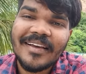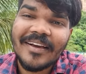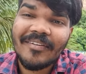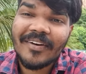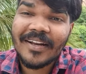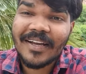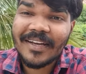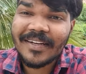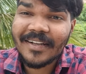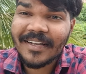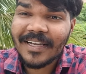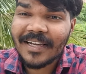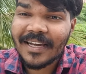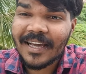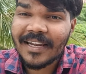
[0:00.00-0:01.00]
ఎవరికైనా
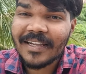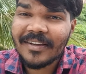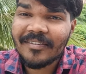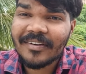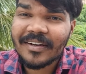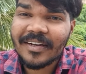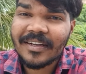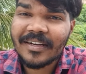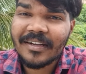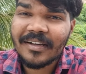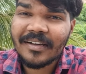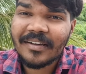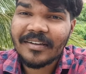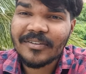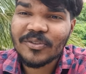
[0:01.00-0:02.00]
ఎక్కాలి ఎవరికైనా
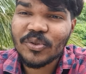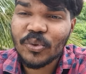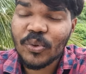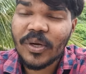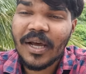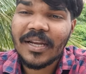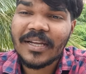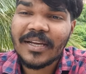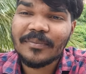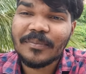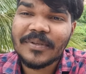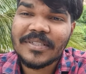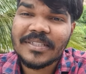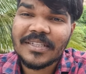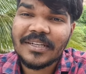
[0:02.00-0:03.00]
చూడాలి
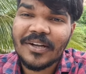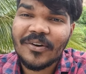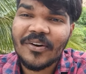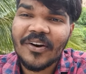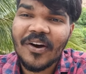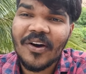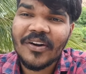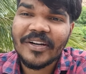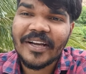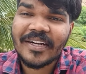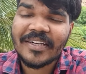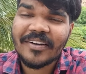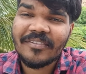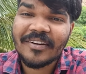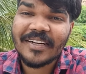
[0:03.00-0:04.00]
అనిపిస్తే నాకు
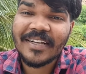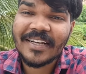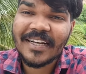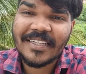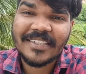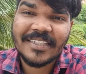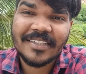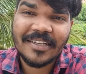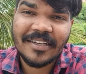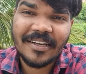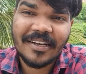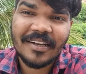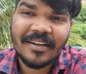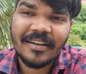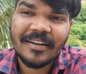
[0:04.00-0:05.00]
కాంటాక్ట్ అవ్వండి
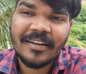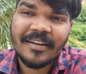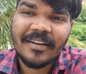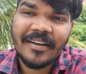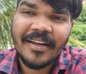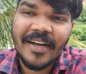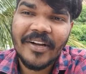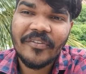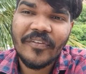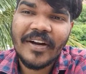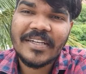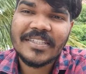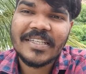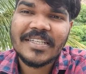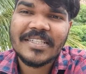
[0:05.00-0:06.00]
ఖచ్చితంగా
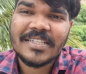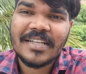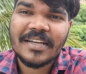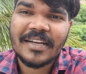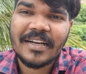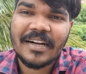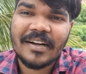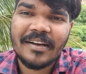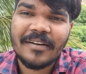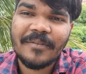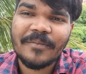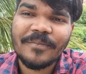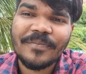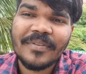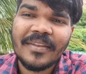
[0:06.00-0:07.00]
ఇన్వైట్ చేస్తా ఇక్కడ
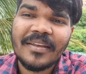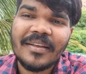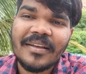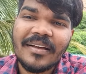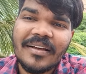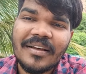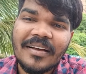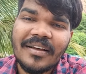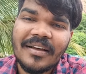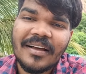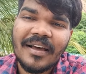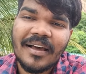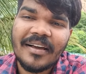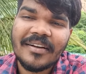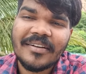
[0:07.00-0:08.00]

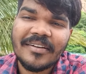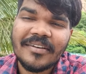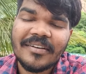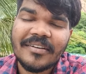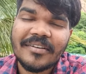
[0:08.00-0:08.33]
అండ్